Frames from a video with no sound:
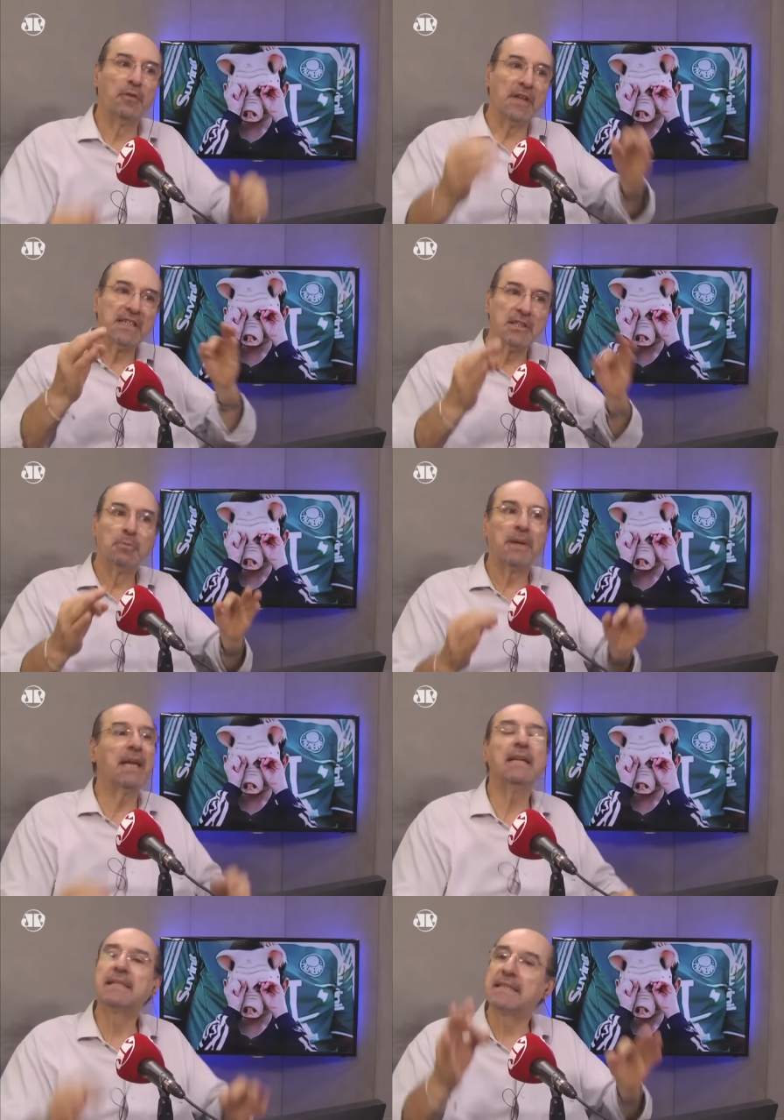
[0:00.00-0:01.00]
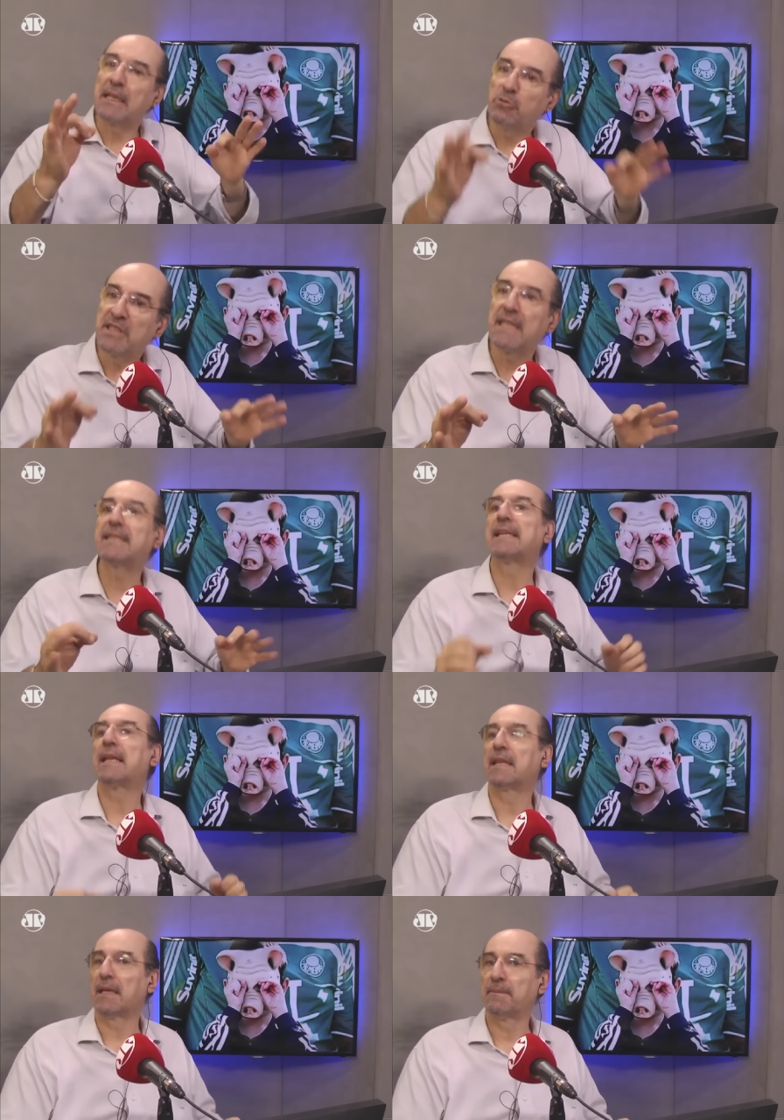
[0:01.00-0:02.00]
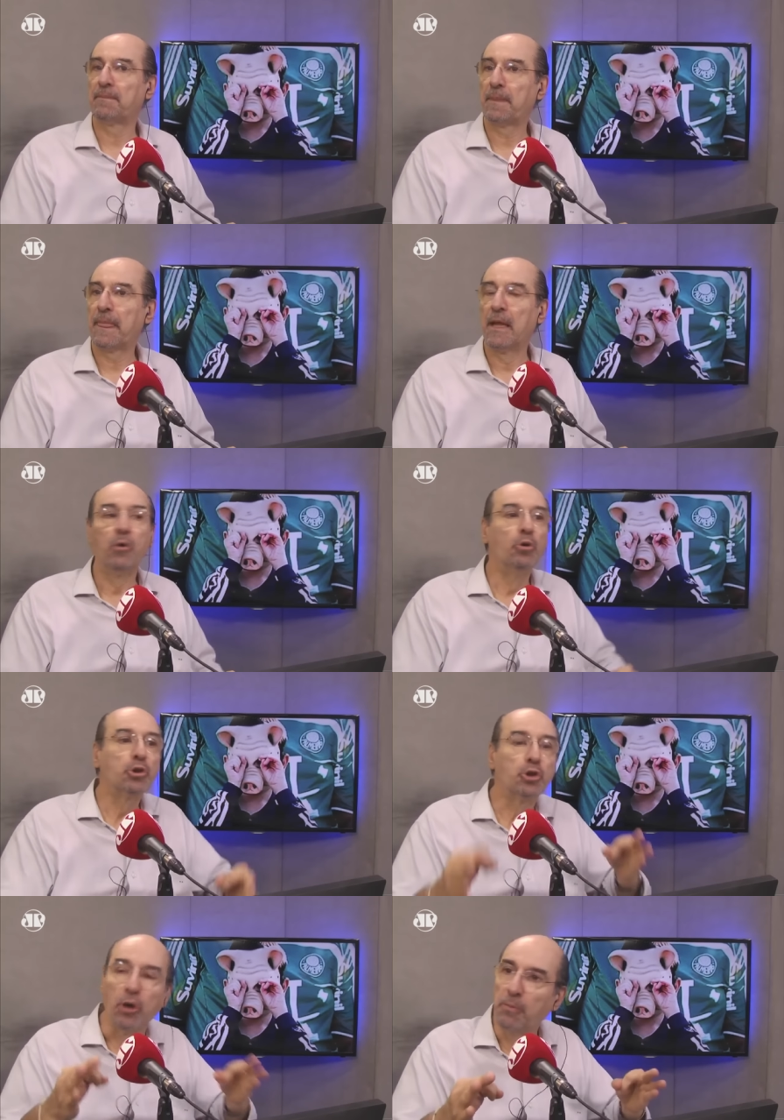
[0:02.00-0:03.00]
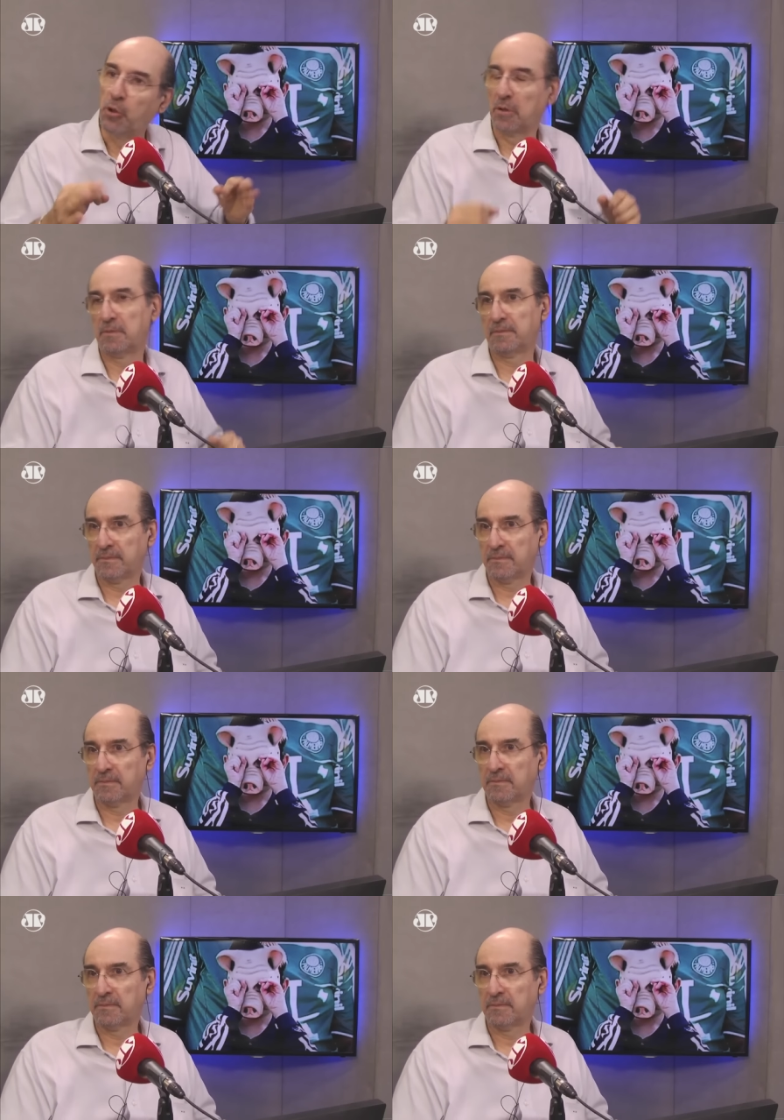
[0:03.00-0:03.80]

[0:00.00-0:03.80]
Foi oferecido para ele 160, o dobro.